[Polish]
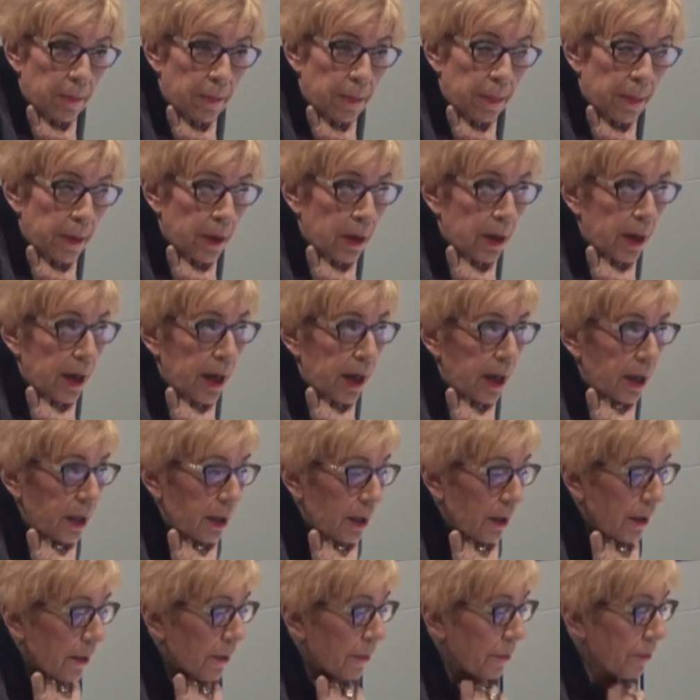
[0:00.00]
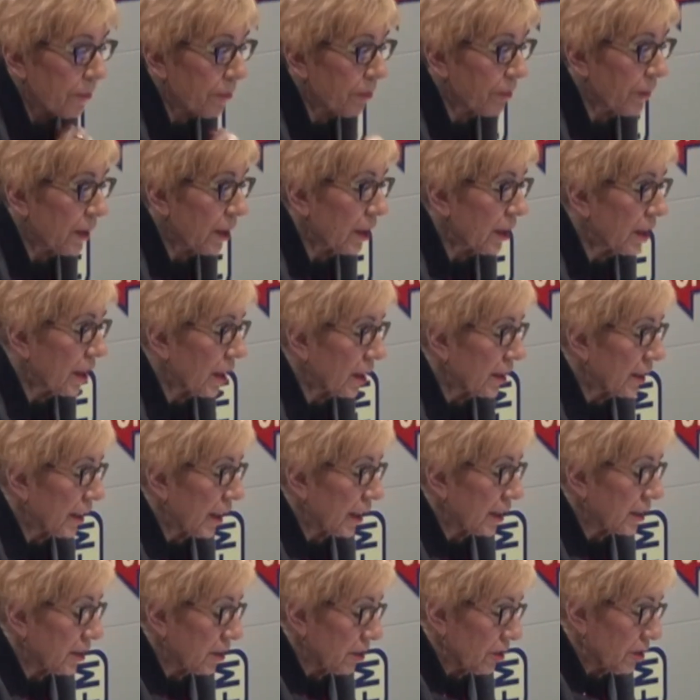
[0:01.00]
No, ale
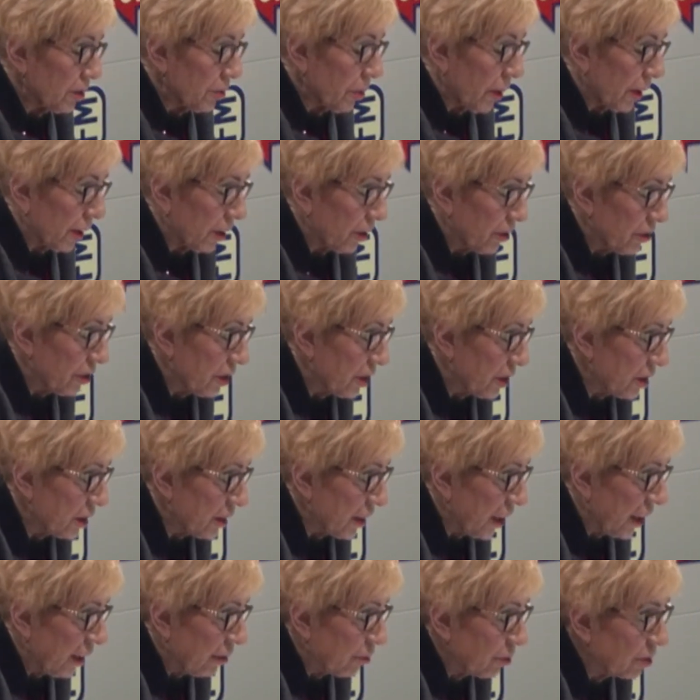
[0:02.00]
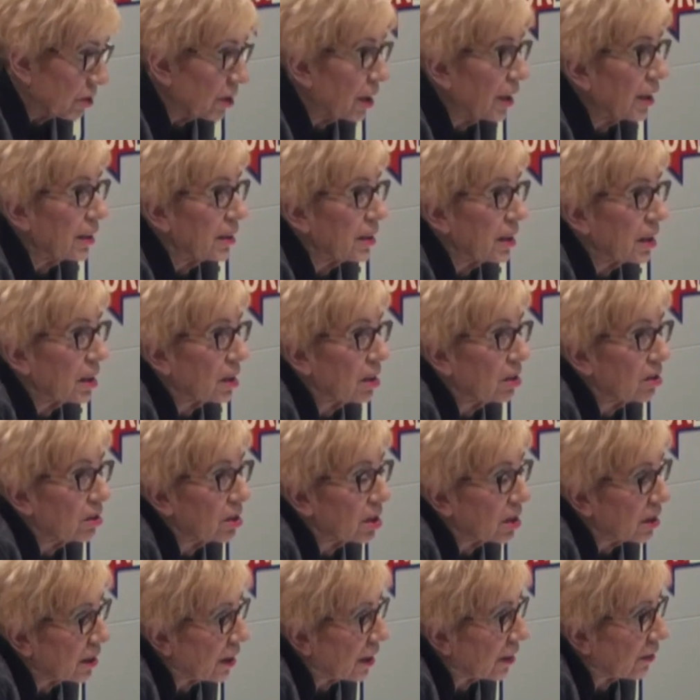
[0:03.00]
jednak coś złego się stało, dlatego
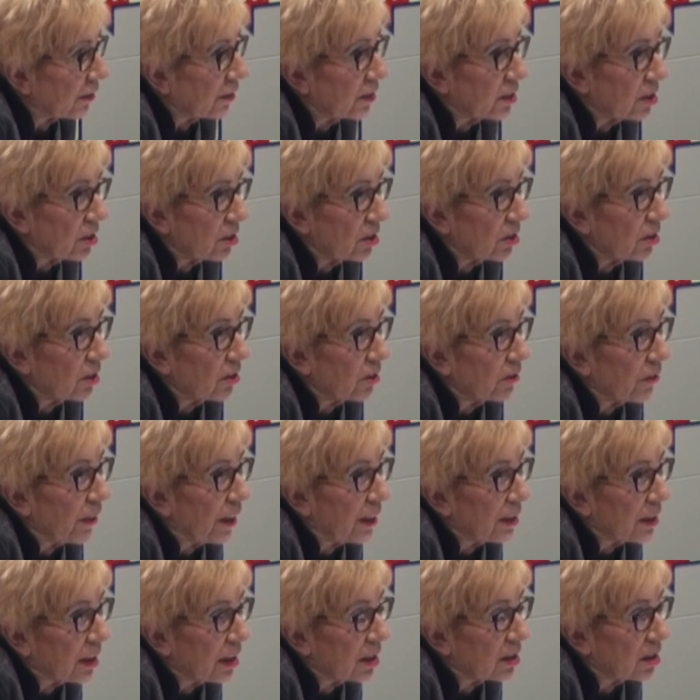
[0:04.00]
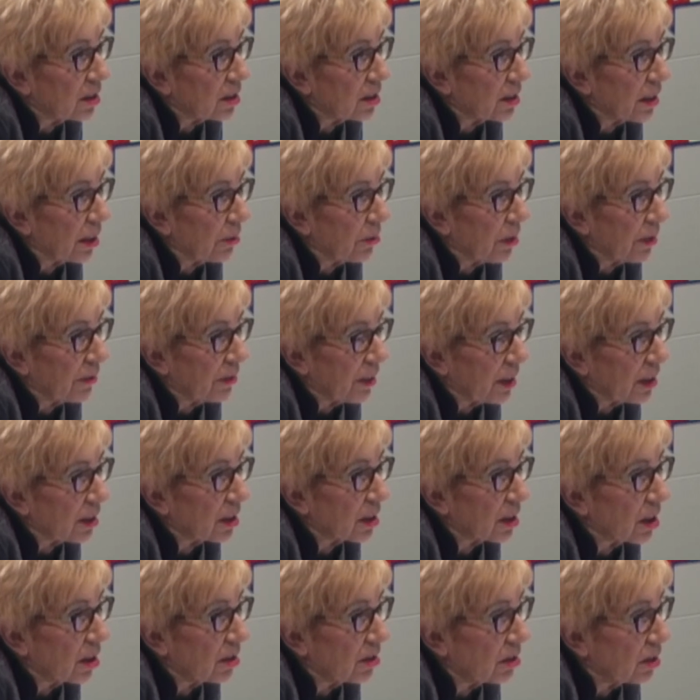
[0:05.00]
że zakwestionowana została
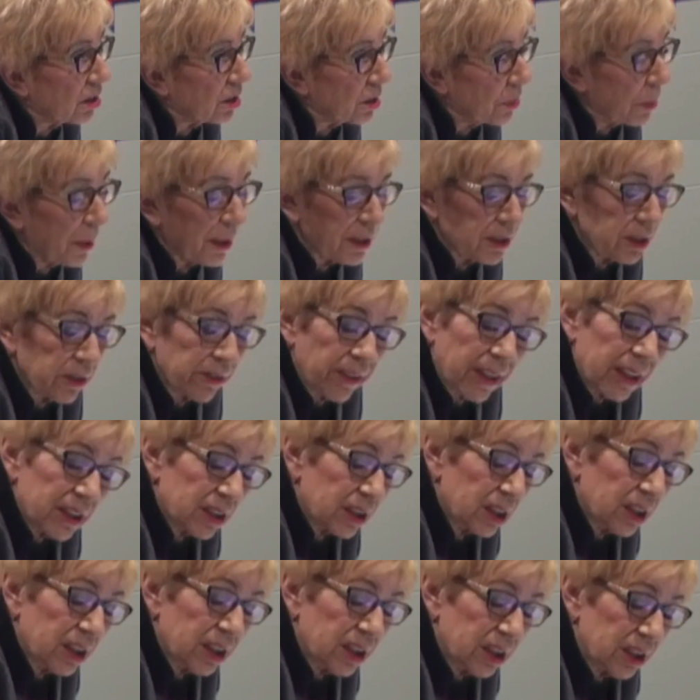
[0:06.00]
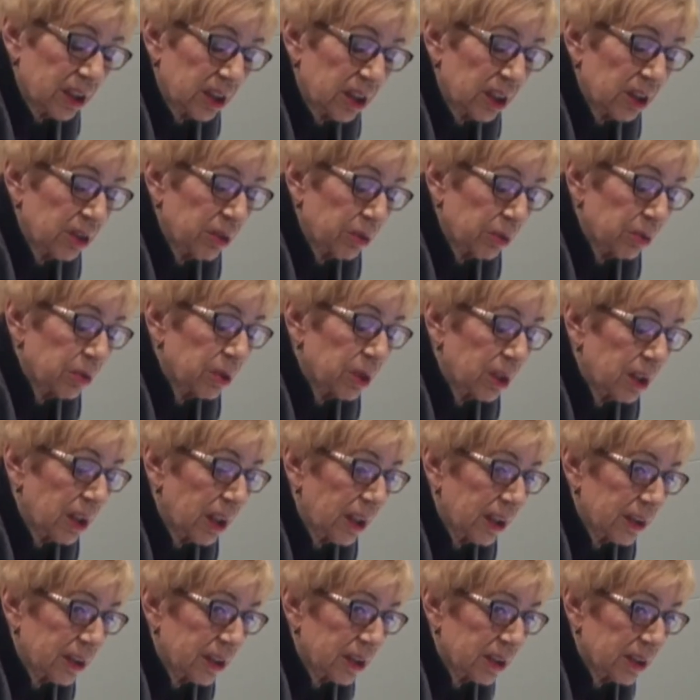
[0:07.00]
wiarygodność bardzo ważnej instytucji
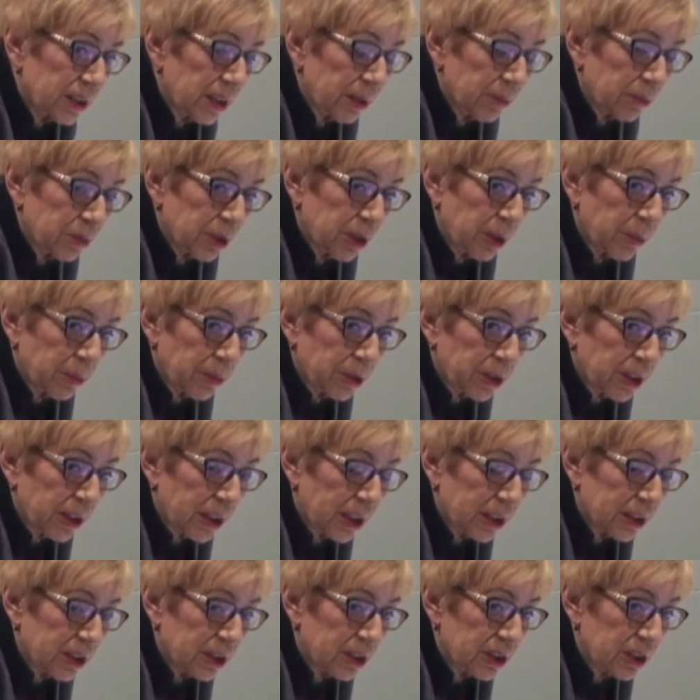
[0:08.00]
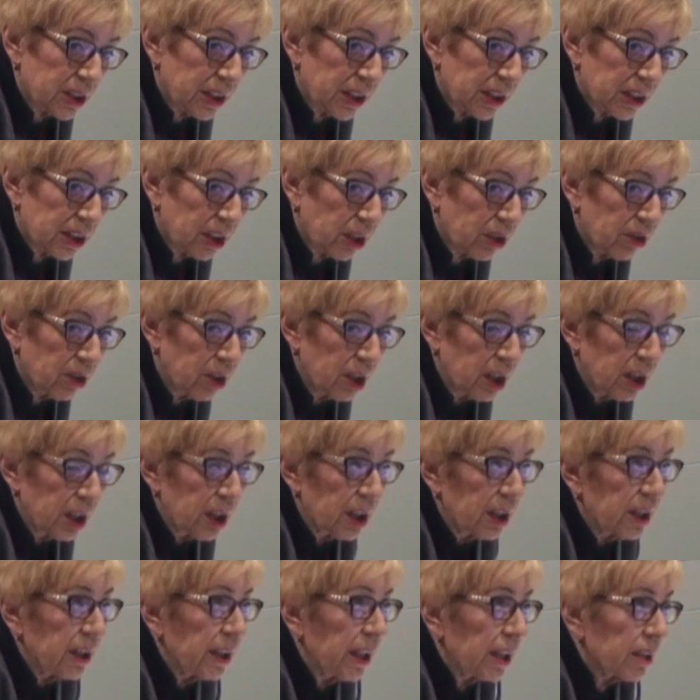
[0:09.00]
dla systemu demokratycznego,
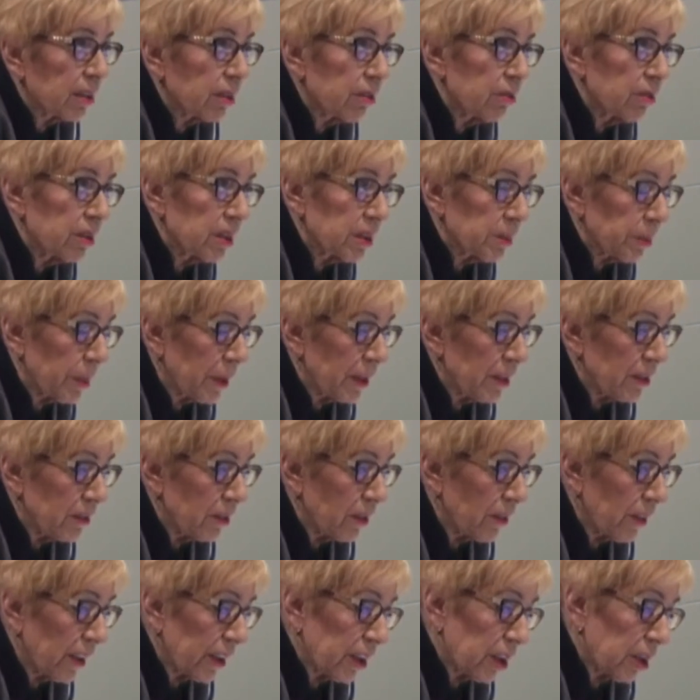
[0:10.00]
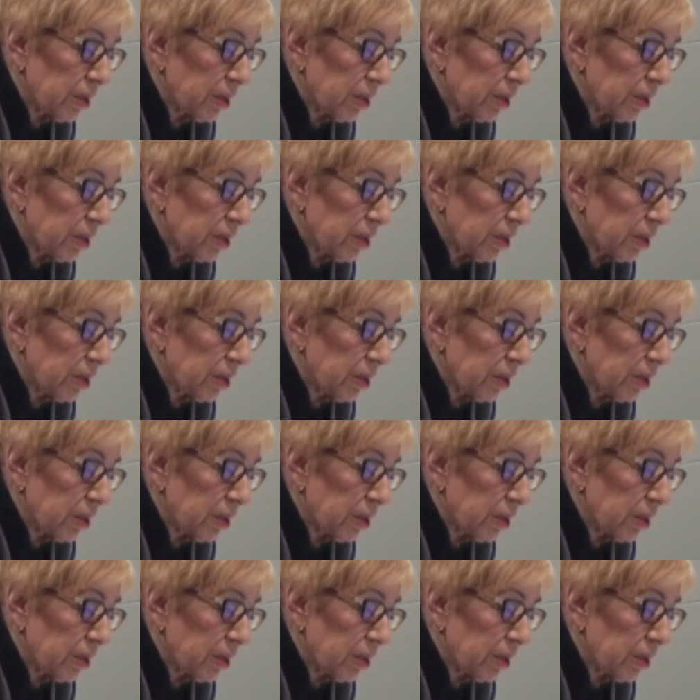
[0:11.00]
jaką jest Państwowa